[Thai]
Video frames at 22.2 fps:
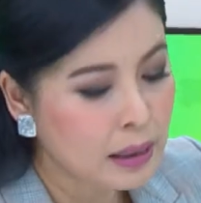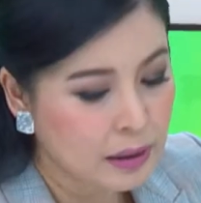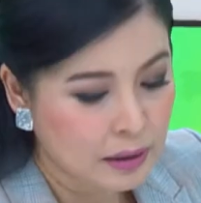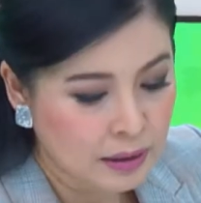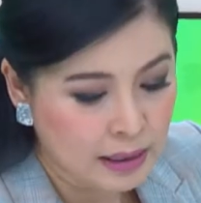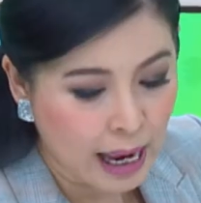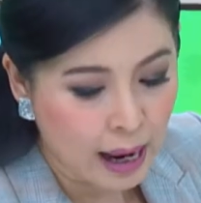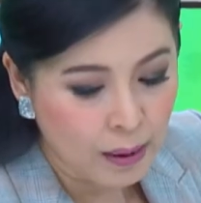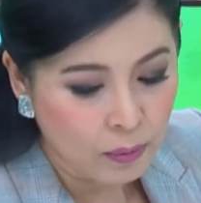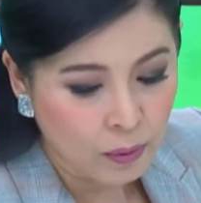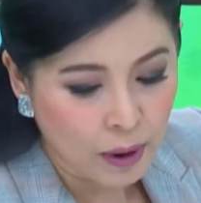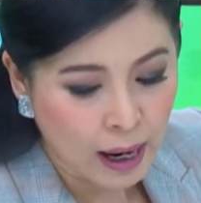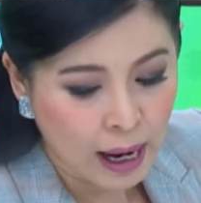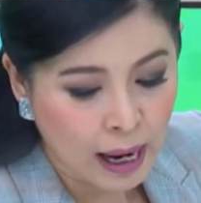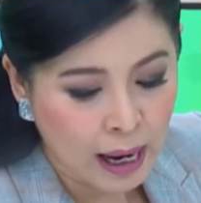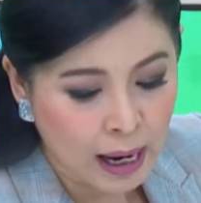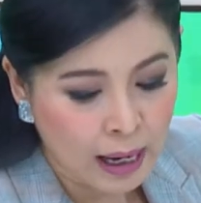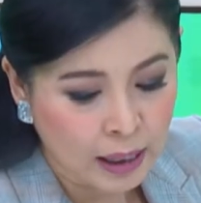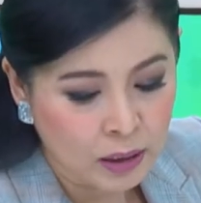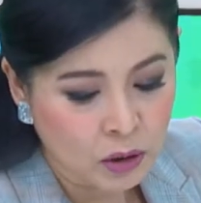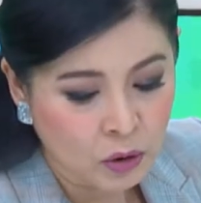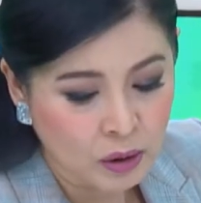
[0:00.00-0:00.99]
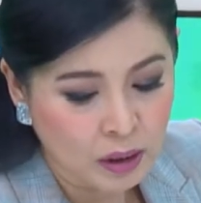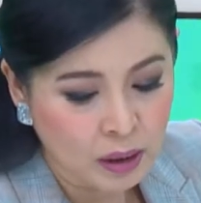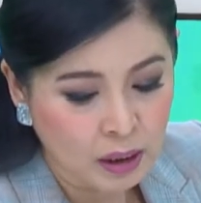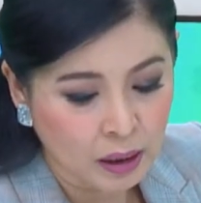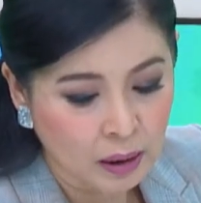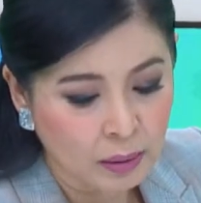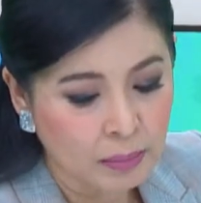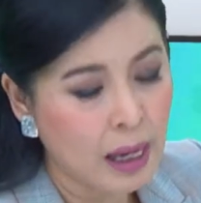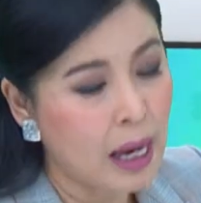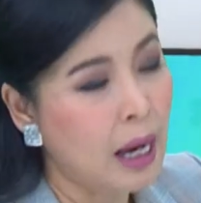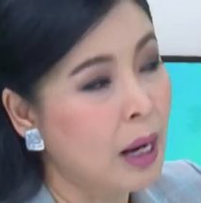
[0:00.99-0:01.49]
งทราบว่าจนถึ
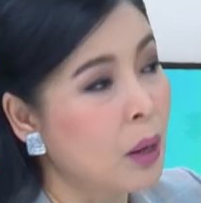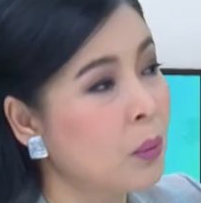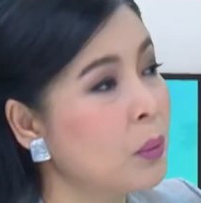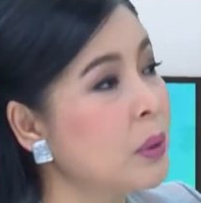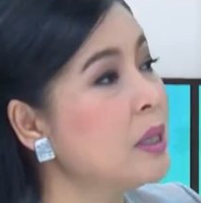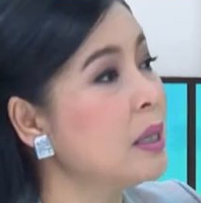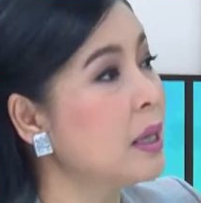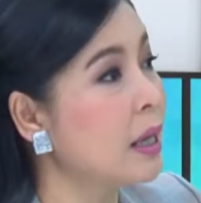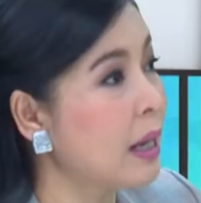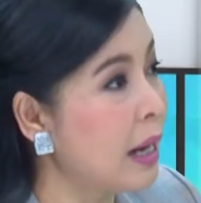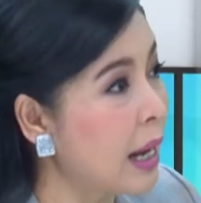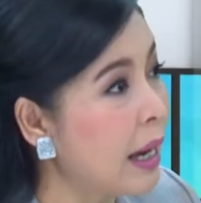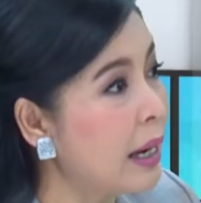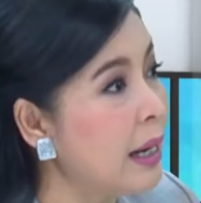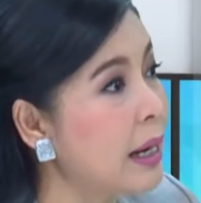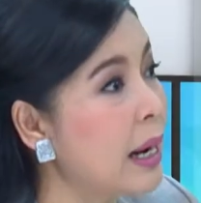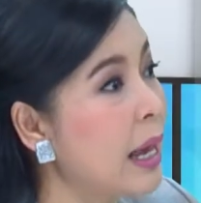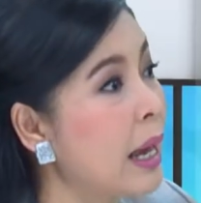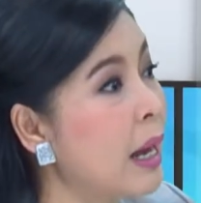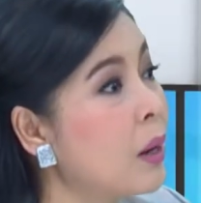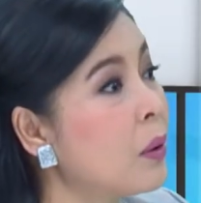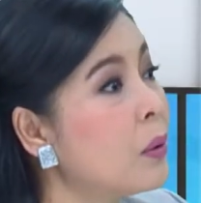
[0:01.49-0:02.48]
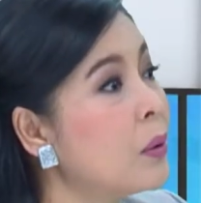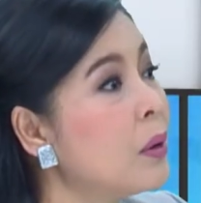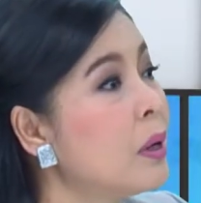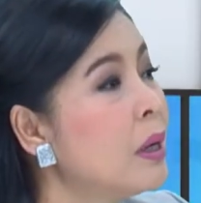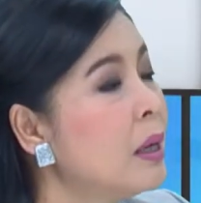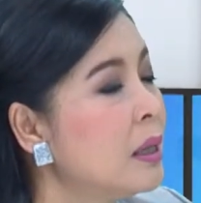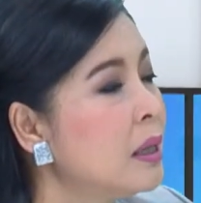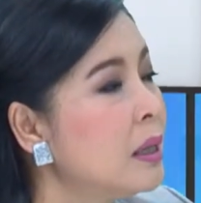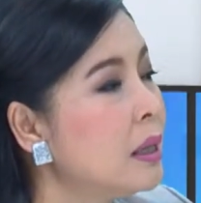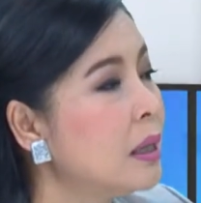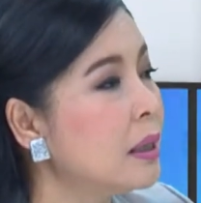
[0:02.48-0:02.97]
งมหาวิทยาลัยแล้ว
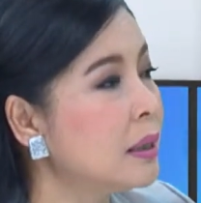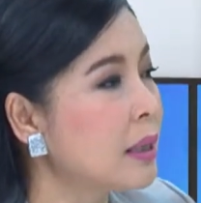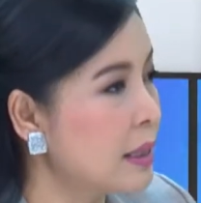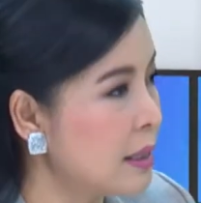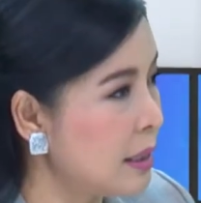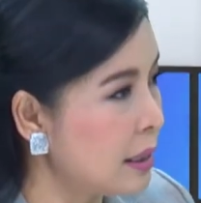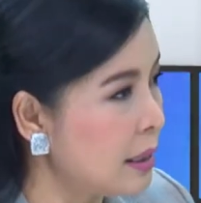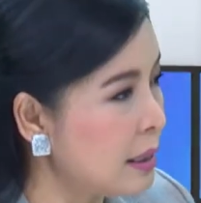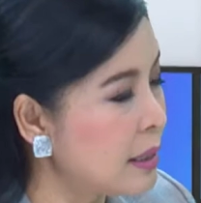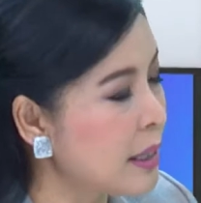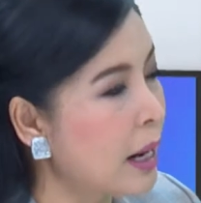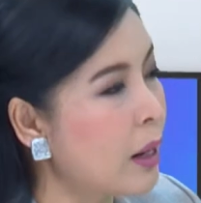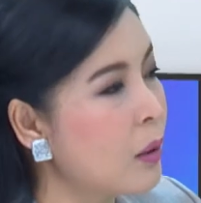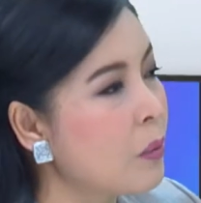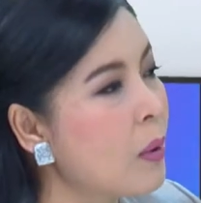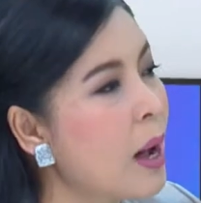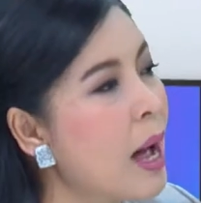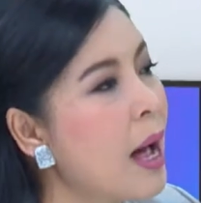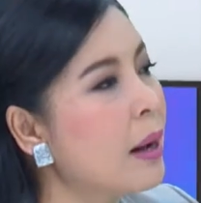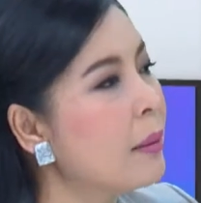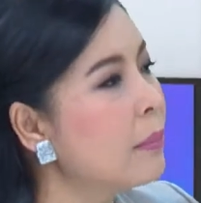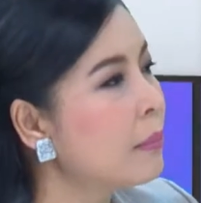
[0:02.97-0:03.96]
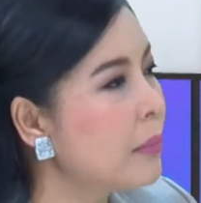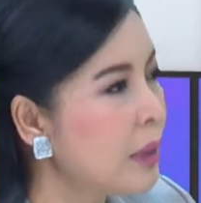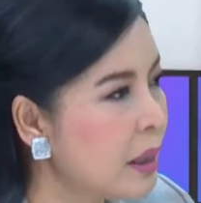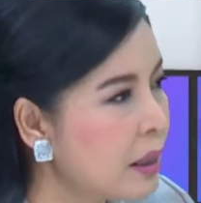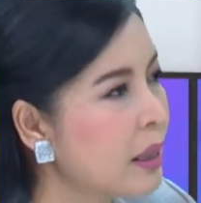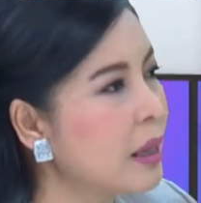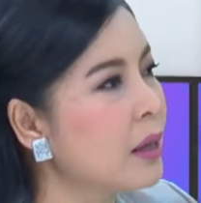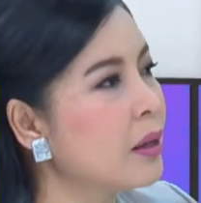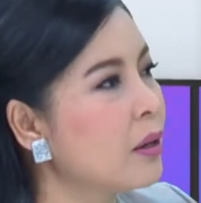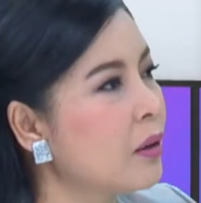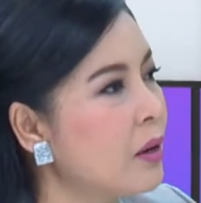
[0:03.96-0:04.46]
ถึงตัดสินใจว่าไม่
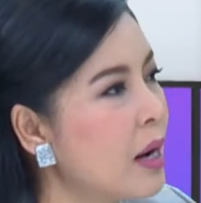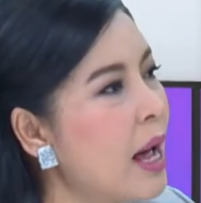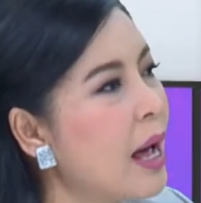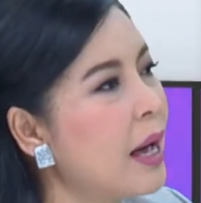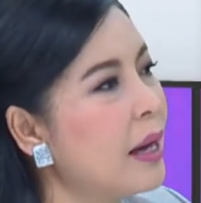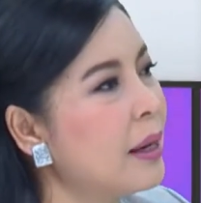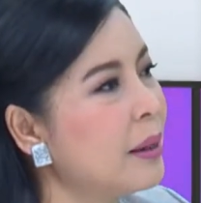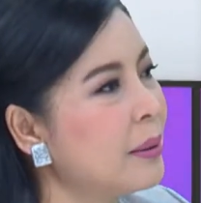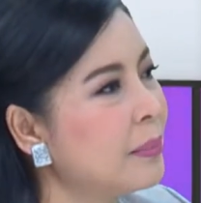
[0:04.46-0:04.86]
เรียนก็ได้